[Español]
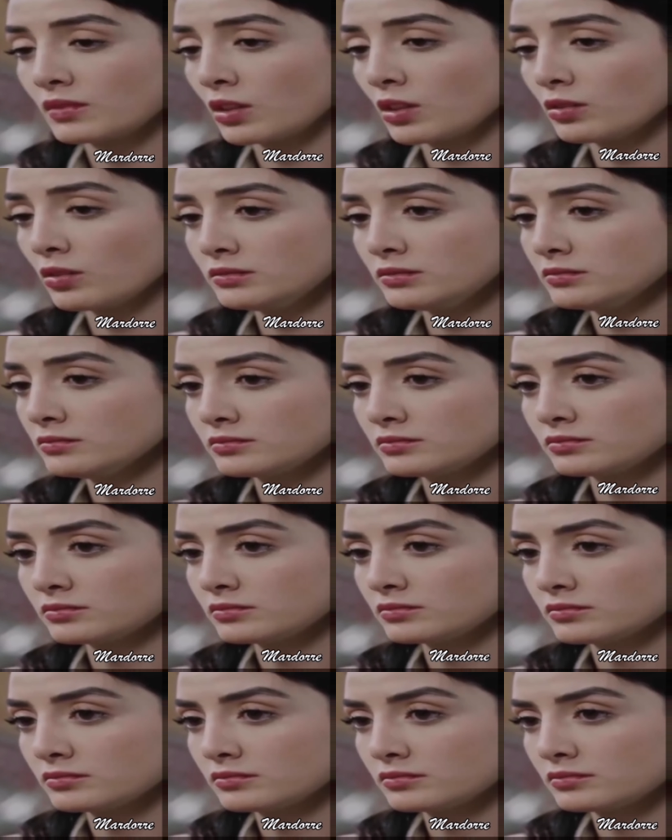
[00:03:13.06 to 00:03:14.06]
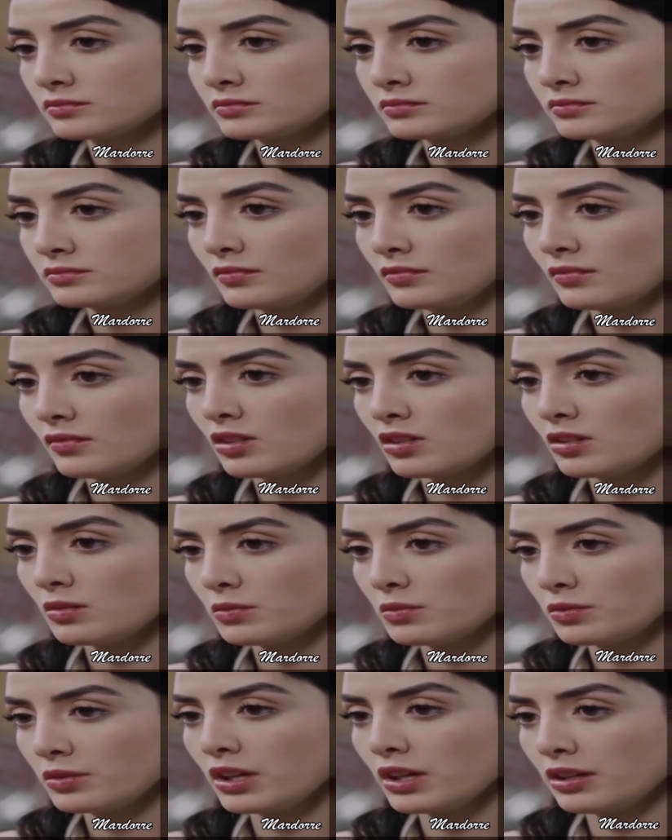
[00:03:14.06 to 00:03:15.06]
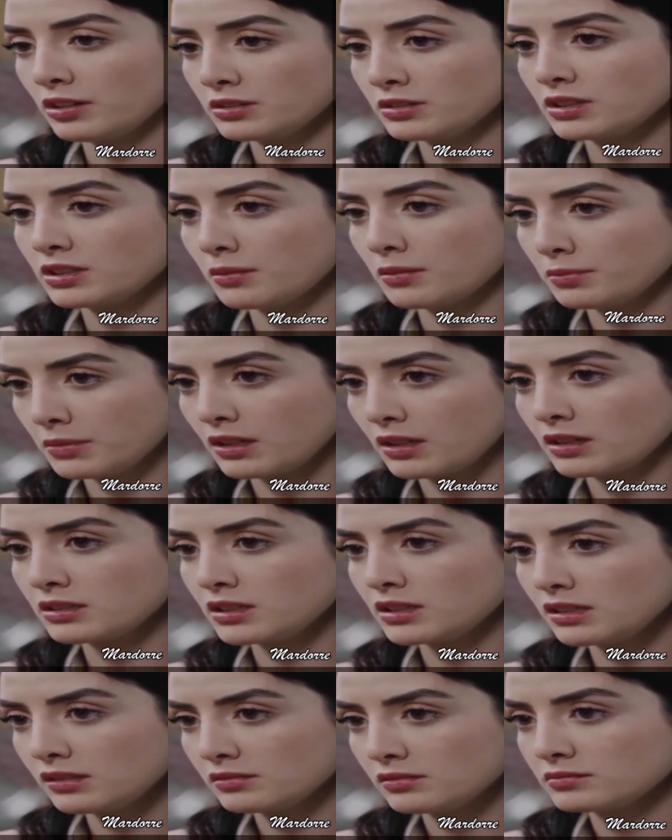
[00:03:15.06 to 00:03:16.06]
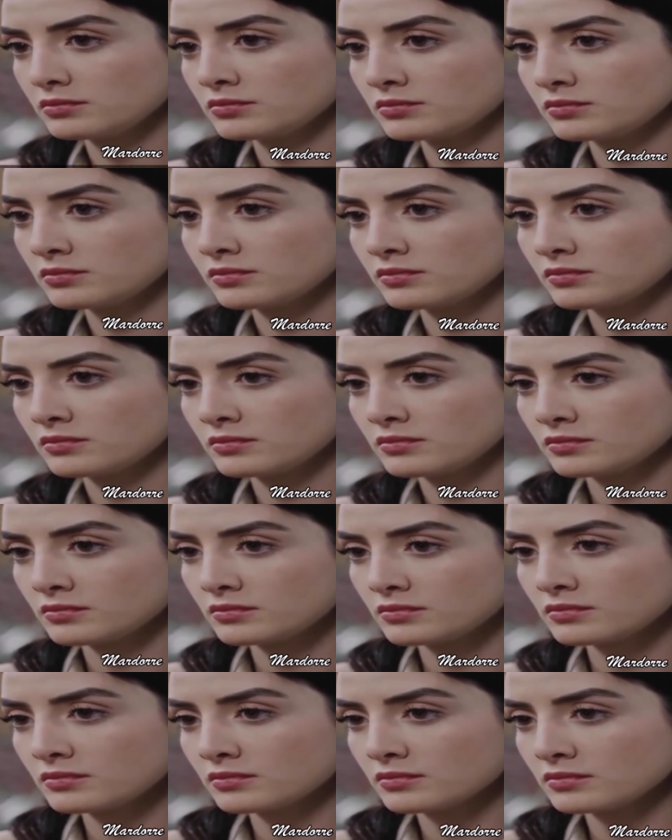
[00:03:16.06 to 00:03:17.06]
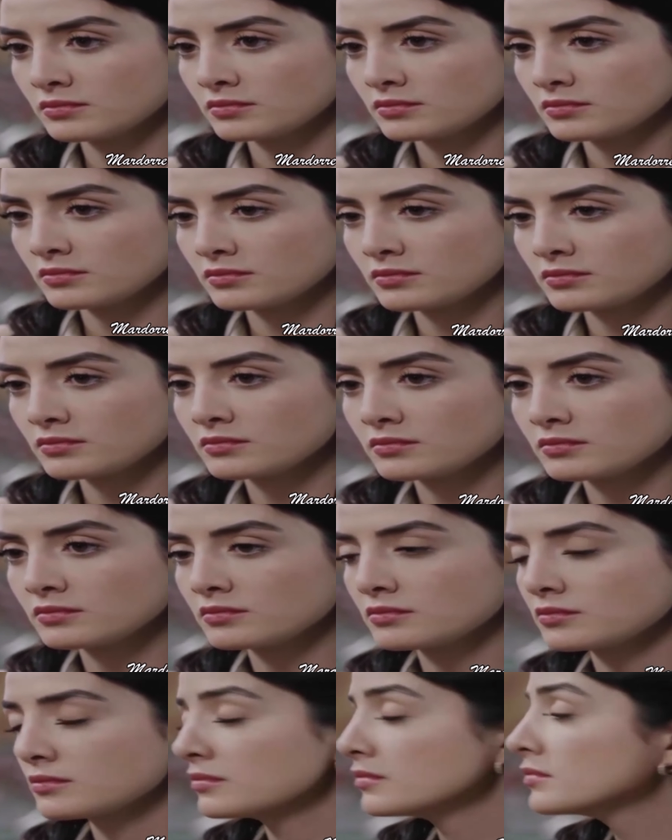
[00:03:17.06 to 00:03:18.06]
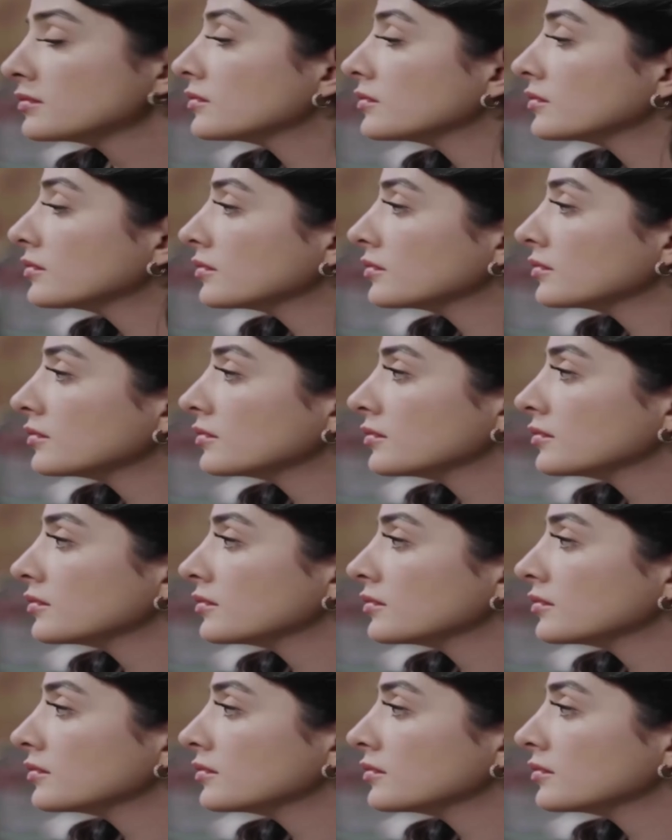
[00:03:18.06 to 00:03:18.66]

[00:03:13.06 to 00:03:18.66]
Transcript: No, Yo me voy a regresar a mi casa. El conde me pidió que te dijera